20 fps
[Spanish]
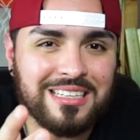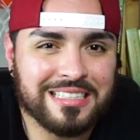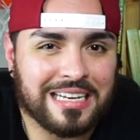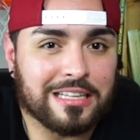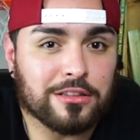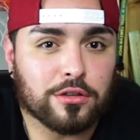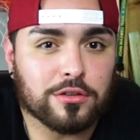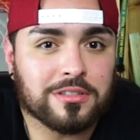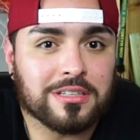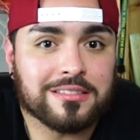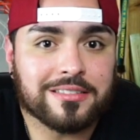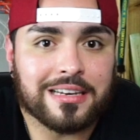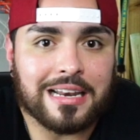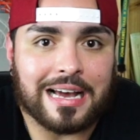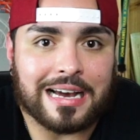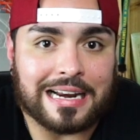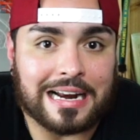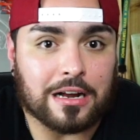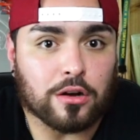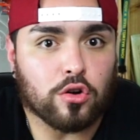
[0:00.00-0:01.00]
que entonces
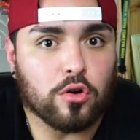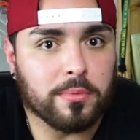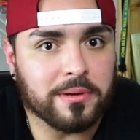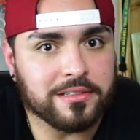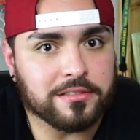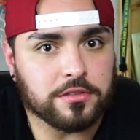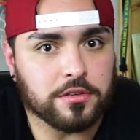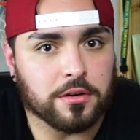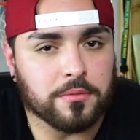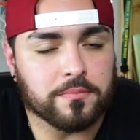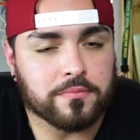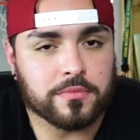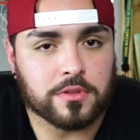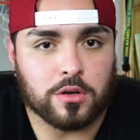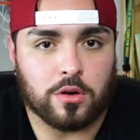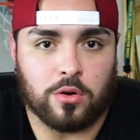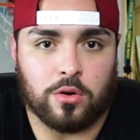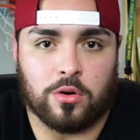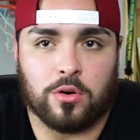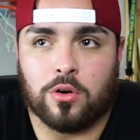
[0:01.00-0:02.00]
la gran comisión
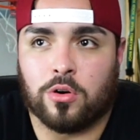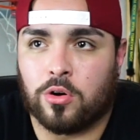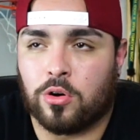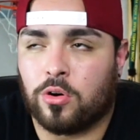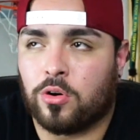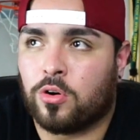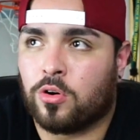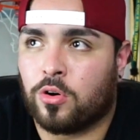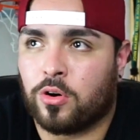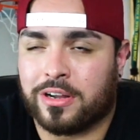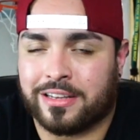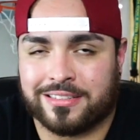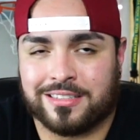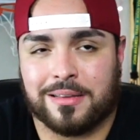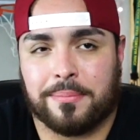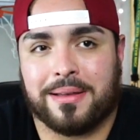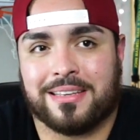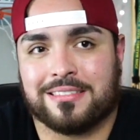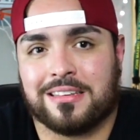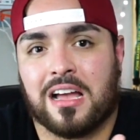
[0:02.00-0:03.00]
o,
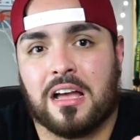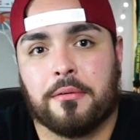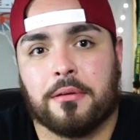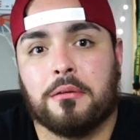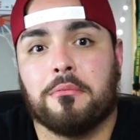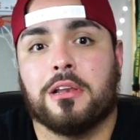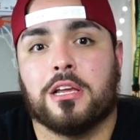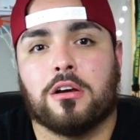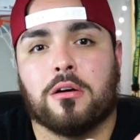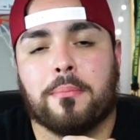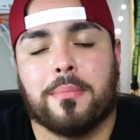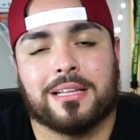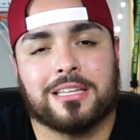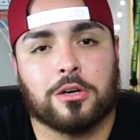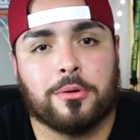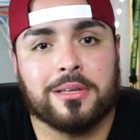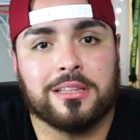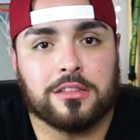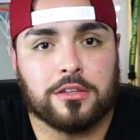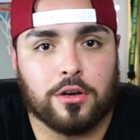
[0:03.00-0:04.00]
ese pasaje bíblico en
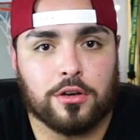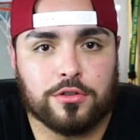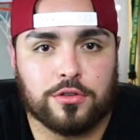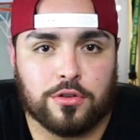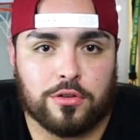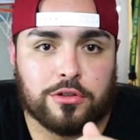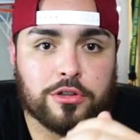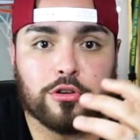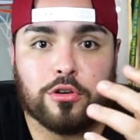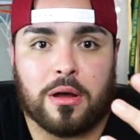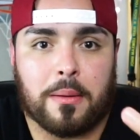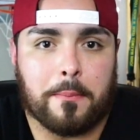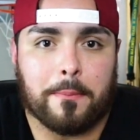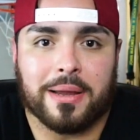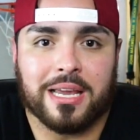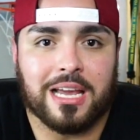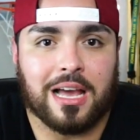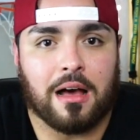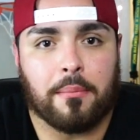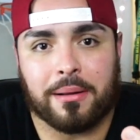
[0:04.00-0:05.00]
Mateo 28 donde nos
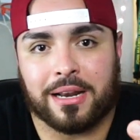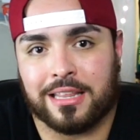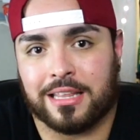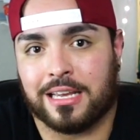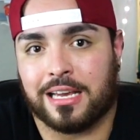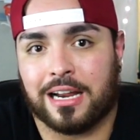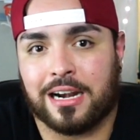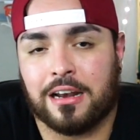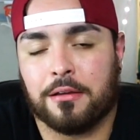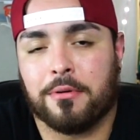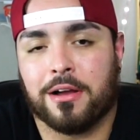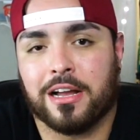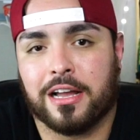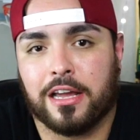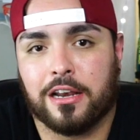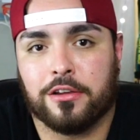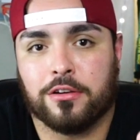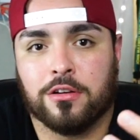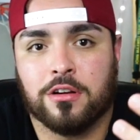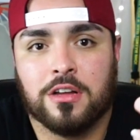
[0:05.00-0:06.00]
envía a predicar el
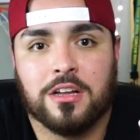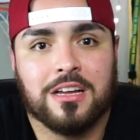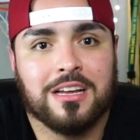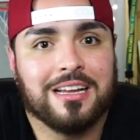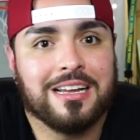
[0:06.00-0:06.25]
Evangelio